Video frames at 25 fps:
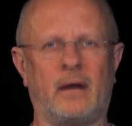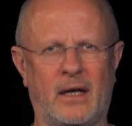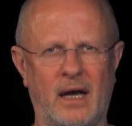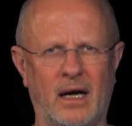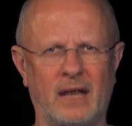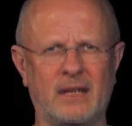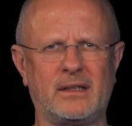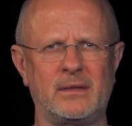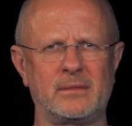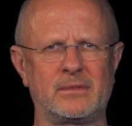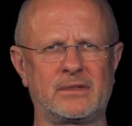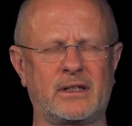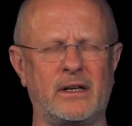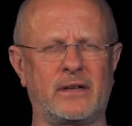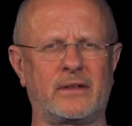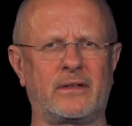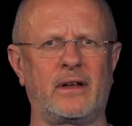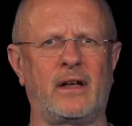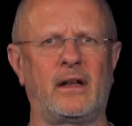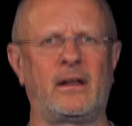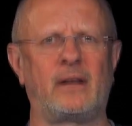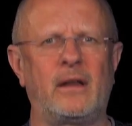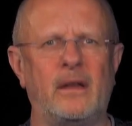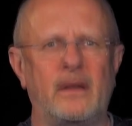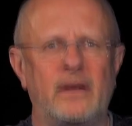Как там
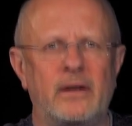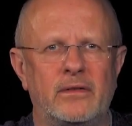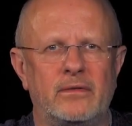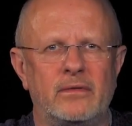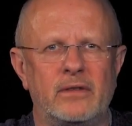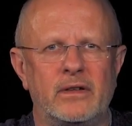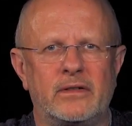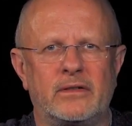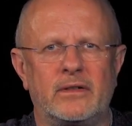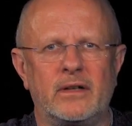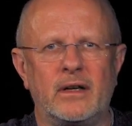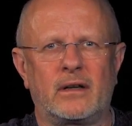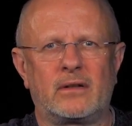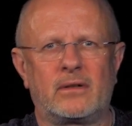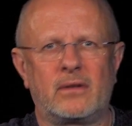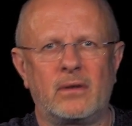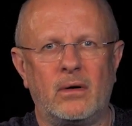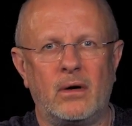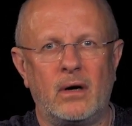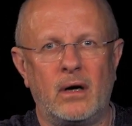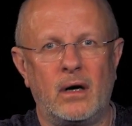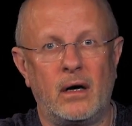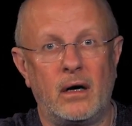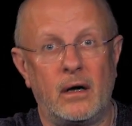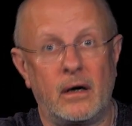сказал известно
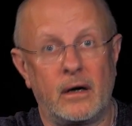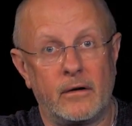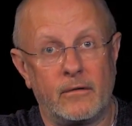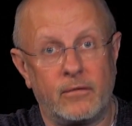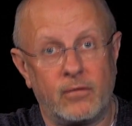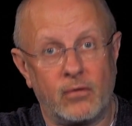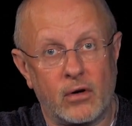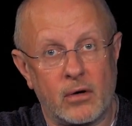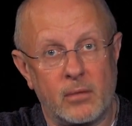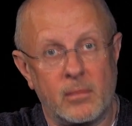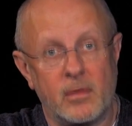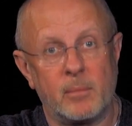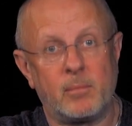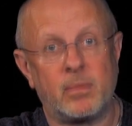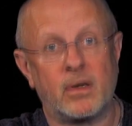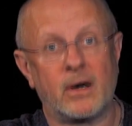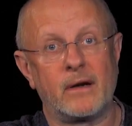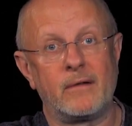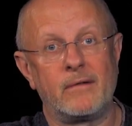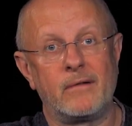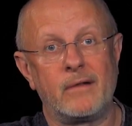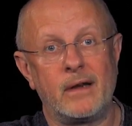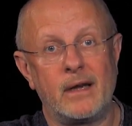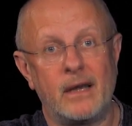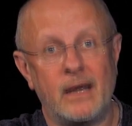кто, реформы
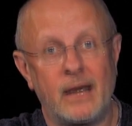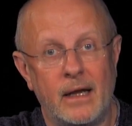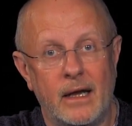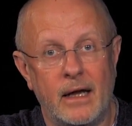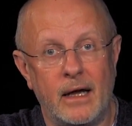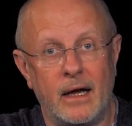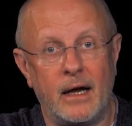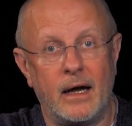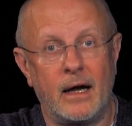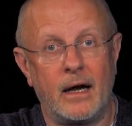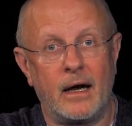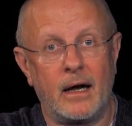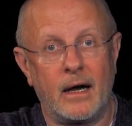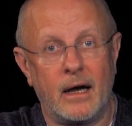провели,